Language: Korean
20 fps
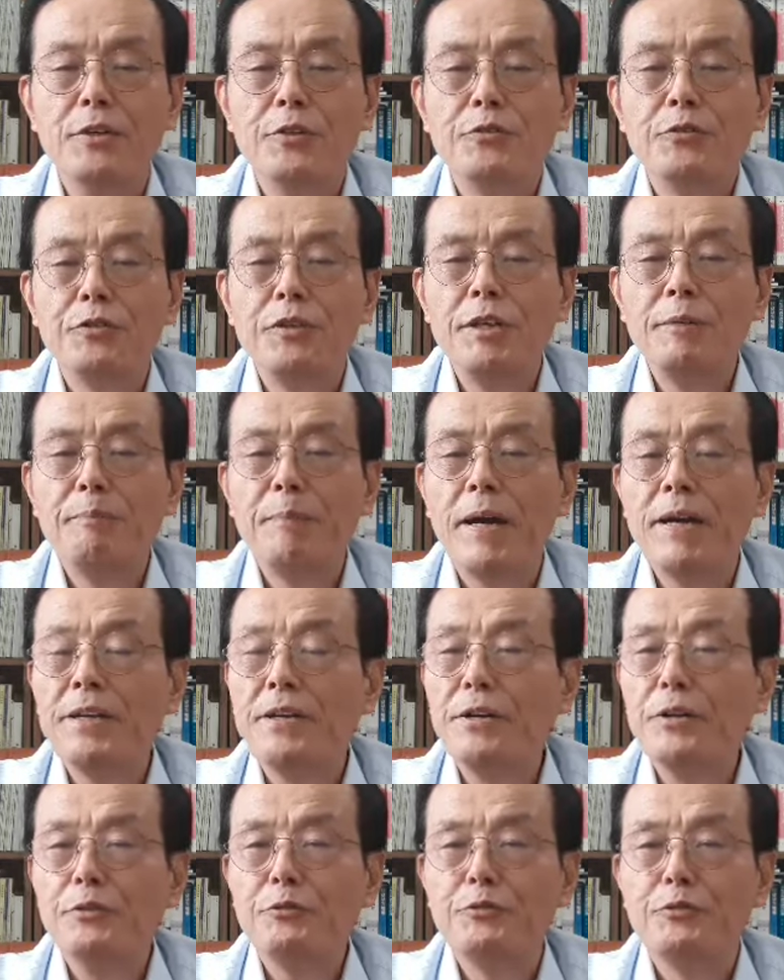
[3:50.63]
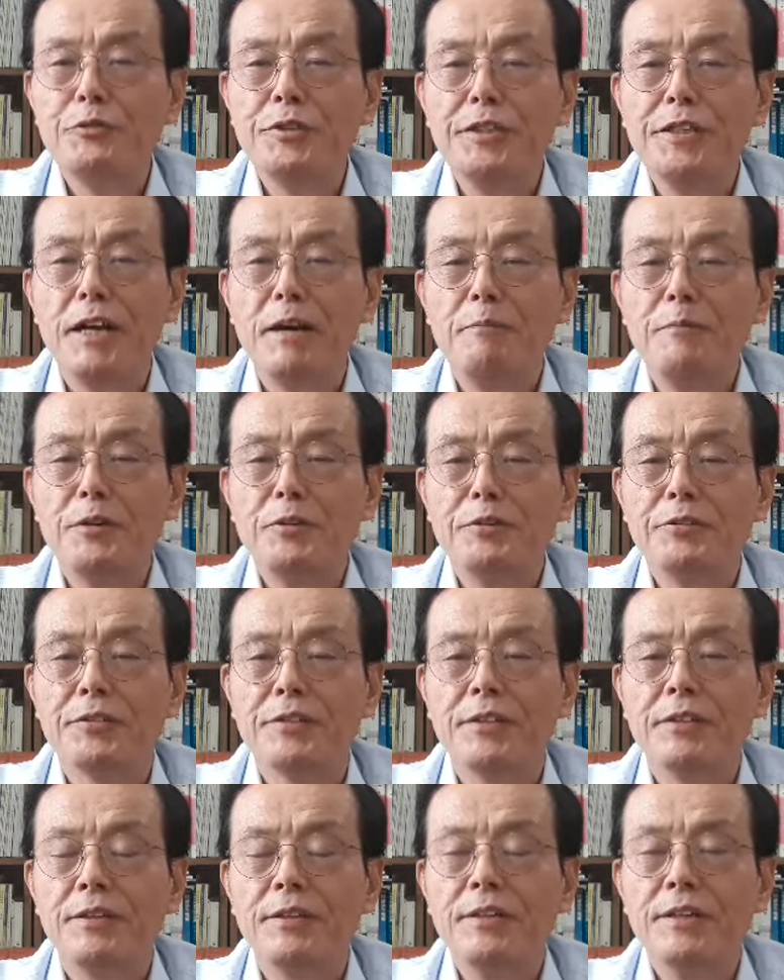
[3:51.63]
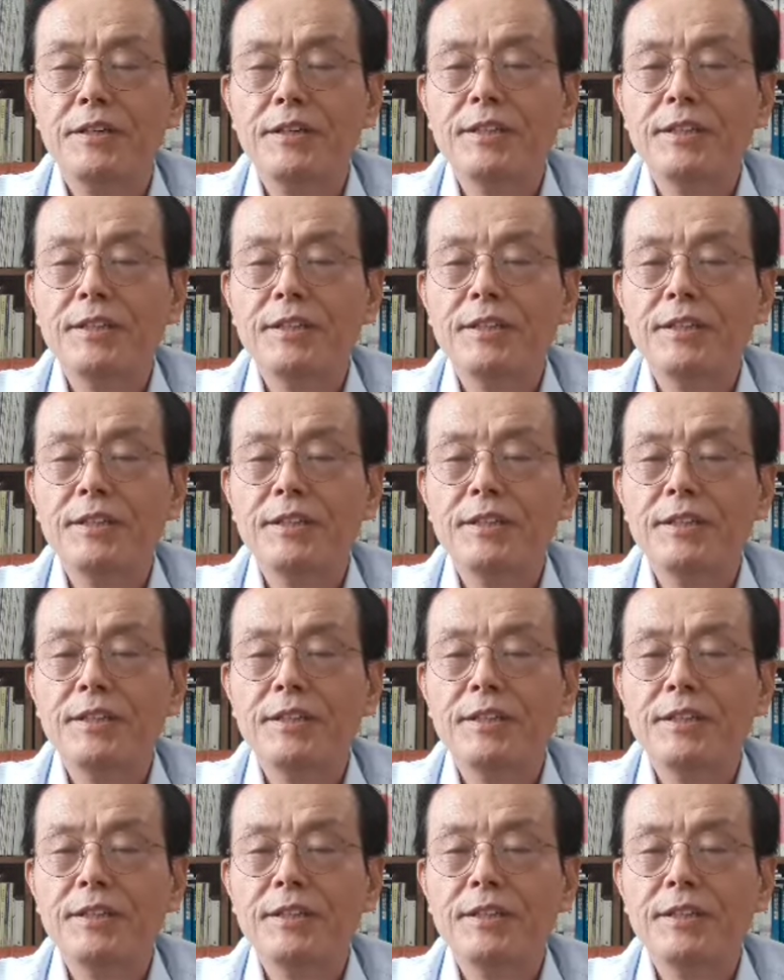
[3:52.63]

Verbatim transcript: 수립하여 추진함으로써